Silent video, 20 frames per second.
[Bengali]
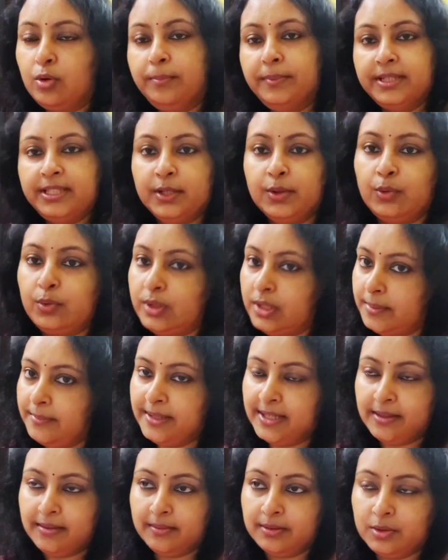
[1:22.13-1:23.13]
খুব বেশি ঘুরে
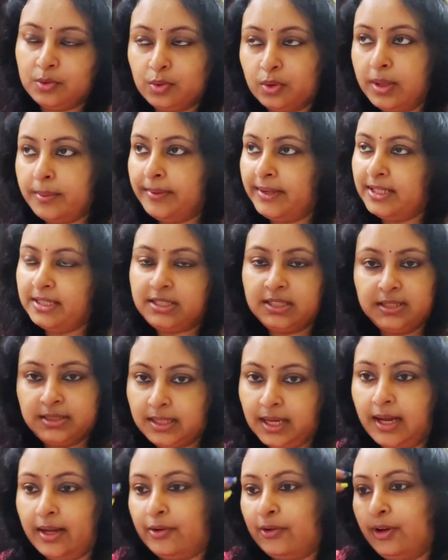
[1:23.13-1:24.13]
ঘুরে বেড়েছি
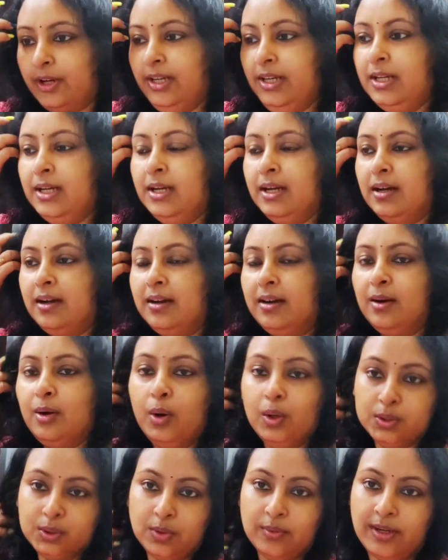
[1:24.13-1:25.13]
তা নয়
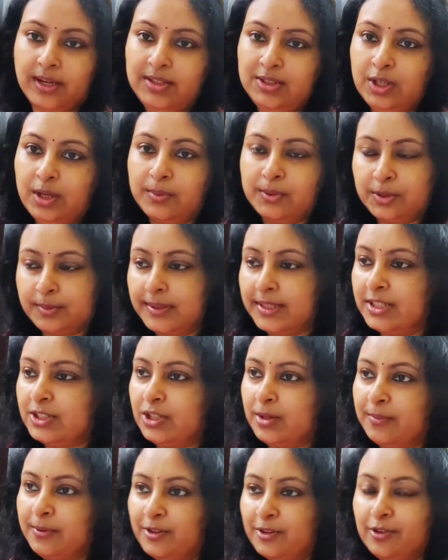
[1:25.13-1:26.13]
হতো না সবসময় কি
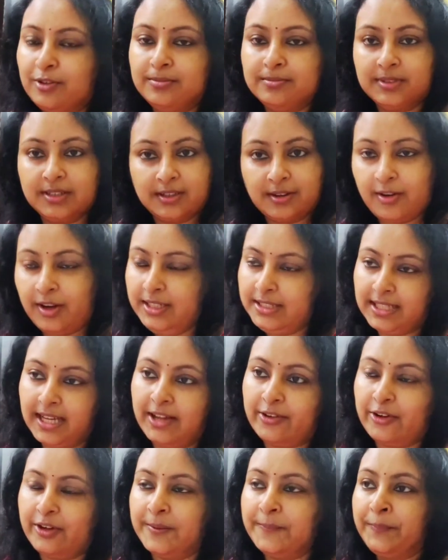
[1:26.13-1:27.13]
সব রকম হয়
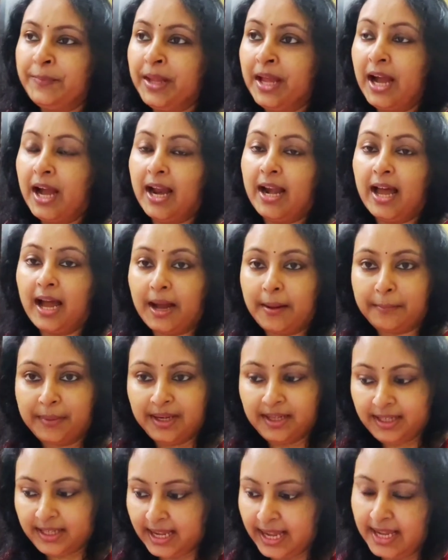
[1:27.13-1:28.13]
তা নয় আর
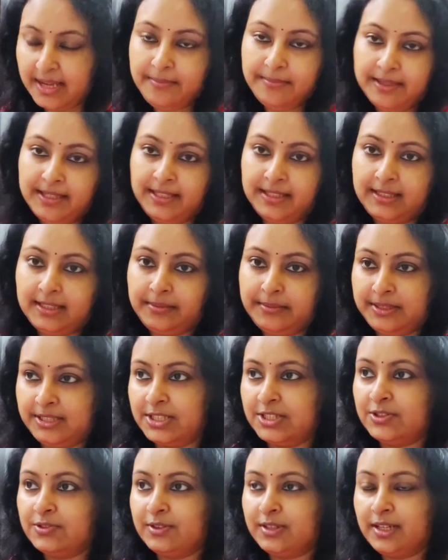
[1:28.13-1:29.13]
আমার এই বাড়িতে
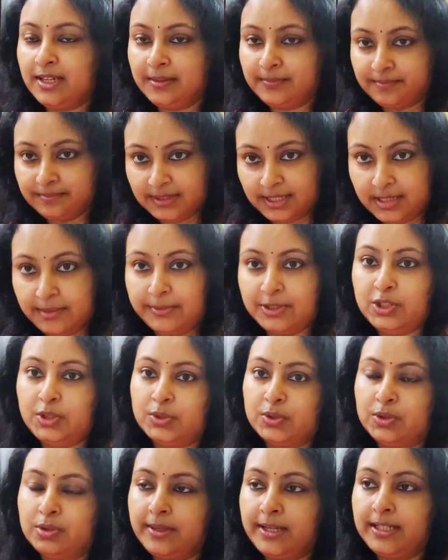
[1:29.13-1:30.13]
বিশেষ করে মানে আমার
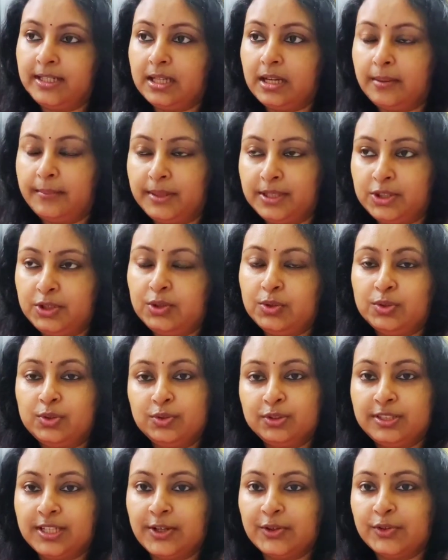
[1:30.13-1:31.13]
শ্বশুর বাড়িতে আমার
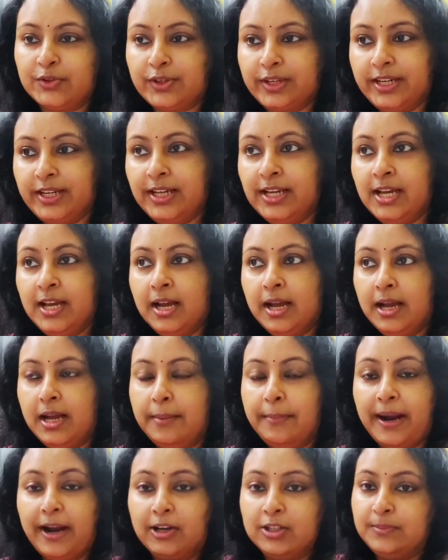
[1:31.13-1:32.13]
শ্বশুর শাশুড়ির
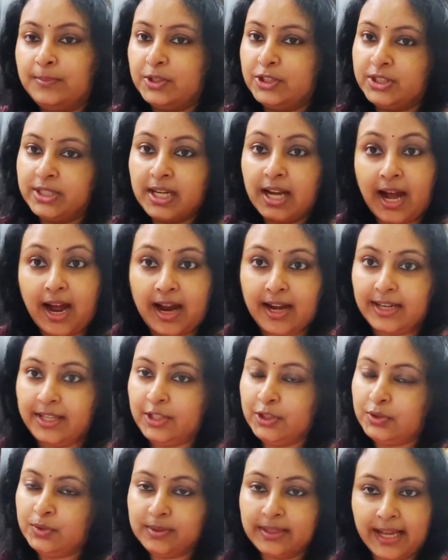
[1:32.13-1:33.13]
ভারতবর্ষে আর
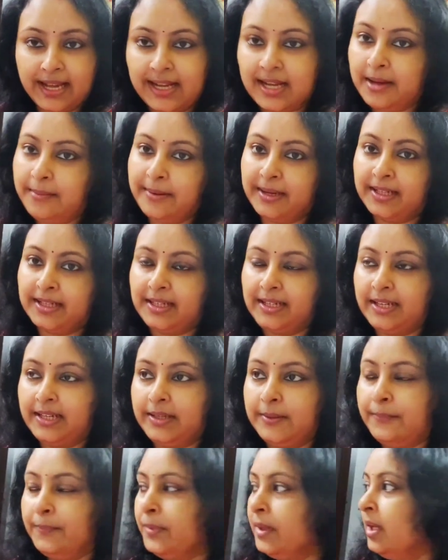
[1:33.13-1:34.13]
কিছু দেখা বাকি
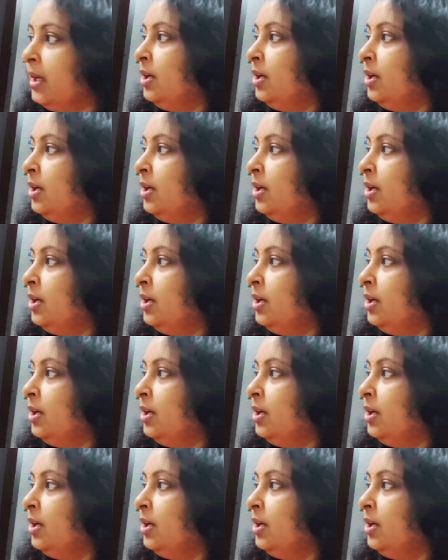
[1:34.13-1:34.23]
নেই